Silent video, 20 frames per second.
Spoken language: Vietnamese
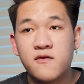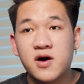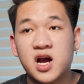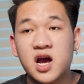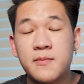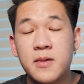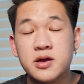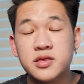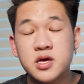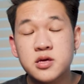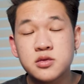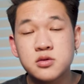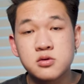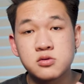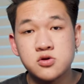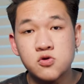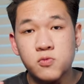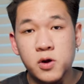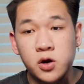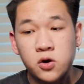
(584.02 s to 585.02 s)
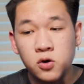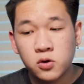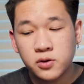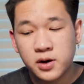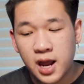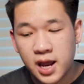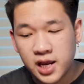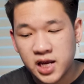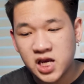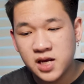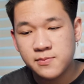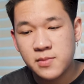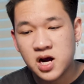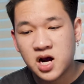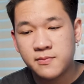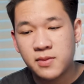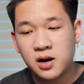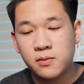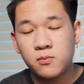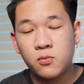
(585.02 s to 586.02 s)
và các bạn sẽ sử dụng cái code này khi mà
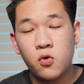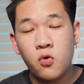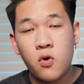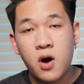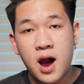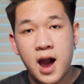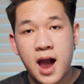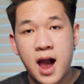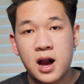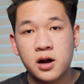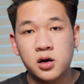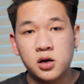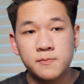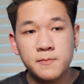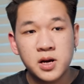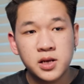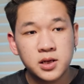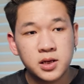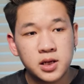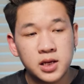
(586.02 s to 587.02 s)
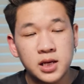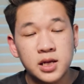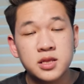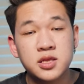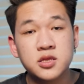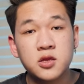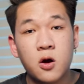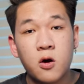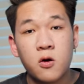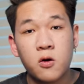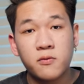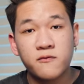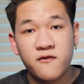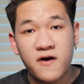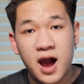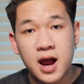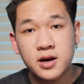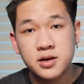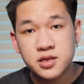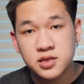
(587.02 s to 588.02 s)
các bạn mua hàng ở bất kỳ store
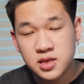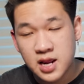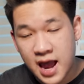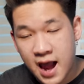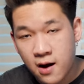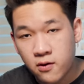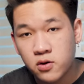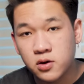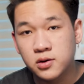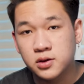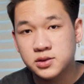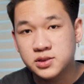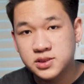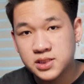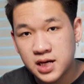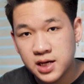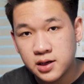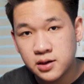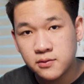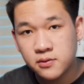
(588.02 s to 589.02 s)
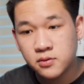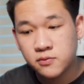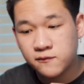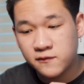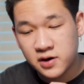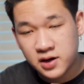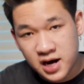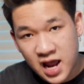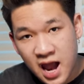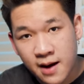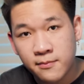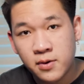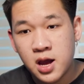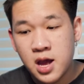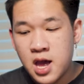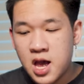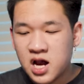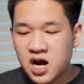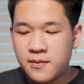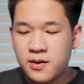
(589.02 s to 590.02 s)
Vans nào ở trên Việt Nam,
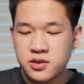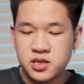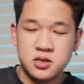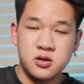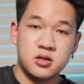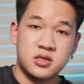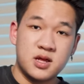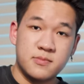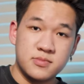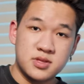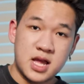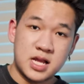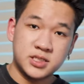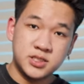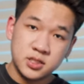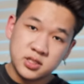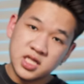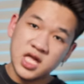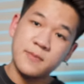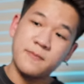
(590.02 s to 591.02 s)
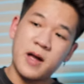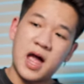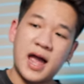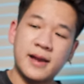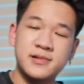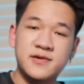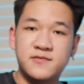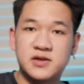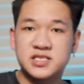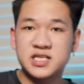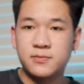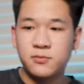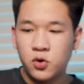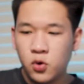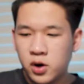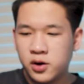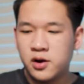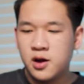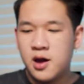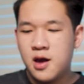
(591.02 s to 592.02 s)
các bạn sẽ được giảm giá trực tiếp 20%
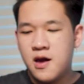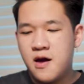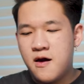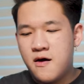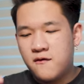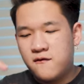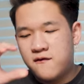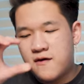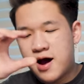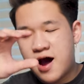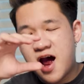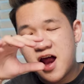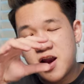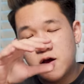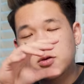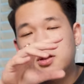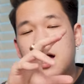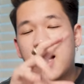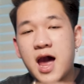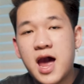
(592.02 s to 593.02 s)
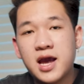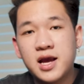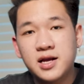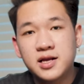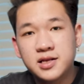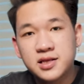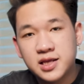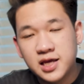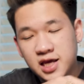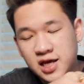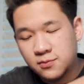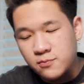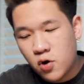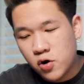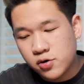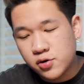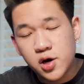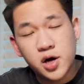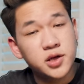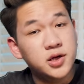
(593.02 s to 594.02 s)
luôn. Và nếu thấy hay thì
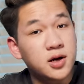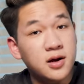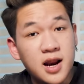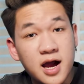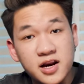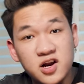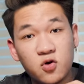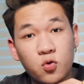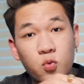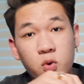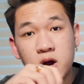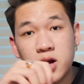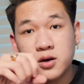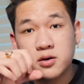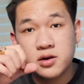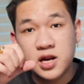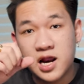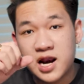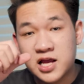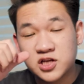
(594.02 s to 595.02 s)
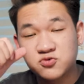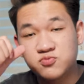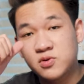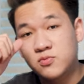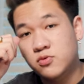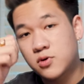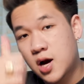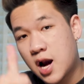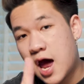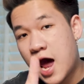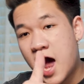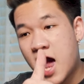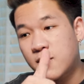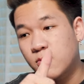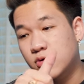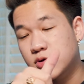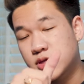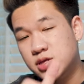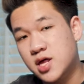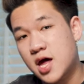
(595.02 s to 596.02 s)
mọi người nhớ là đừng quên để lại cho mình một like,
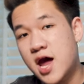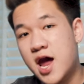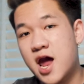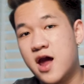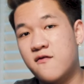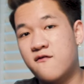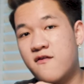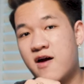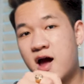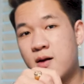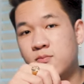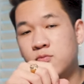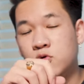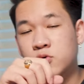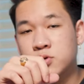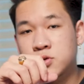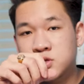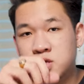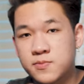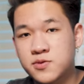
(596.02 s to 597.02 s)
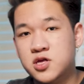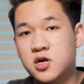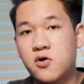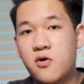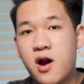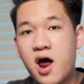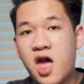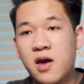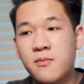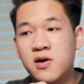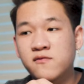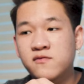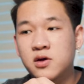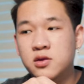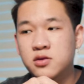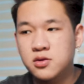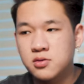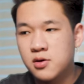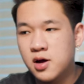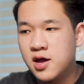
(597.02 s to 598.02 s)
một share và một subscribe ở bên
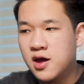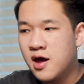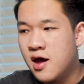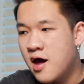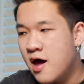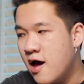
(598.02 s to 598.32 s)
phía dưới.